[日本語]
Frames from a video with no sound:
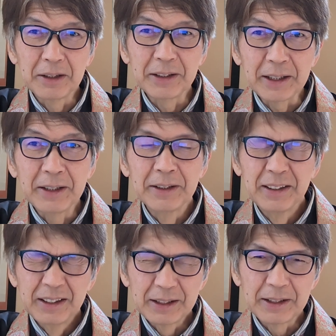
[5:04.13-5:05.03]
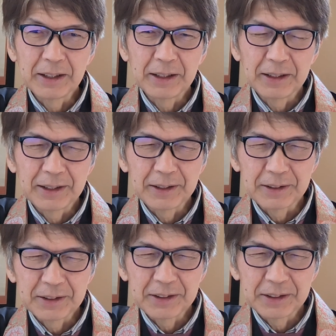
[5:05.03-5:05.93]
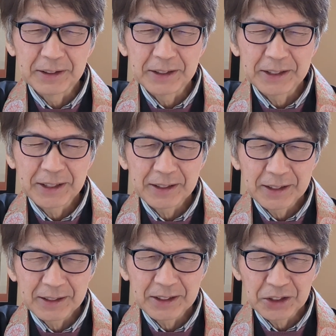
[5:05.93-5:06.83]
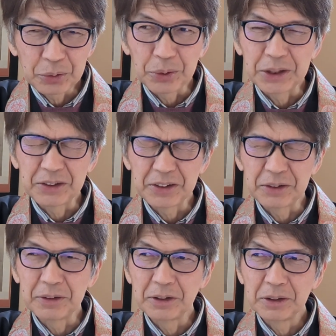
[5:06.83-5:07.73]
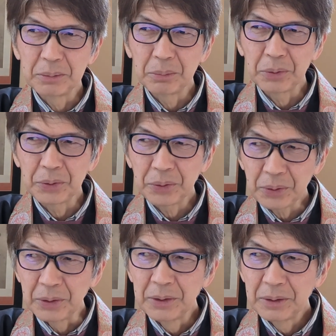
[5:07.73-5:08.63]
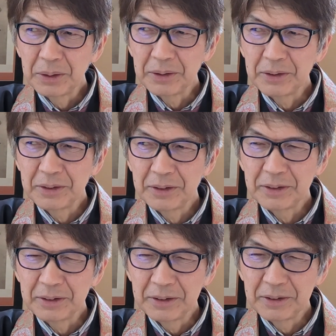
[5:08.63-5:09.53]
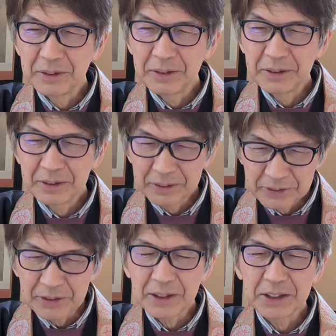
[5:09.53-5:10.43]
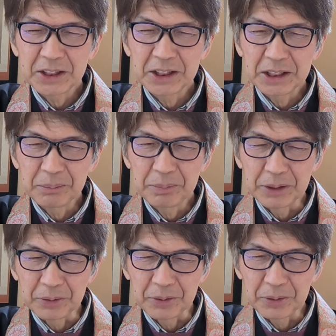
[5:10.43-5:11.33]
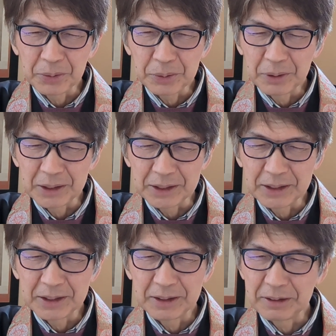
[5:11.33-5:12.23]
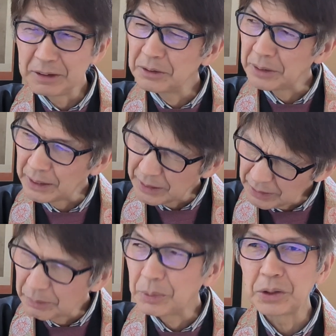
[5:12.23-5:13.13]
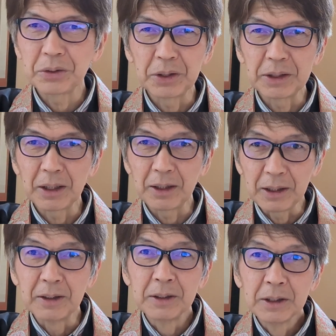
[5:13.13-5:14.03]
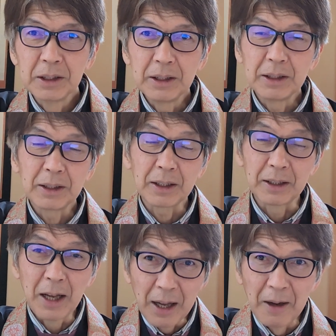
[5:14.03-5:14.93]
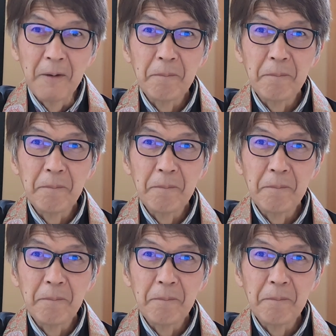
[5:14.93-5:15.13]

で、えー、人間が消費するものを、えー、それが GDP の6割ぐらいかなもうちょっといったかな、えー、だから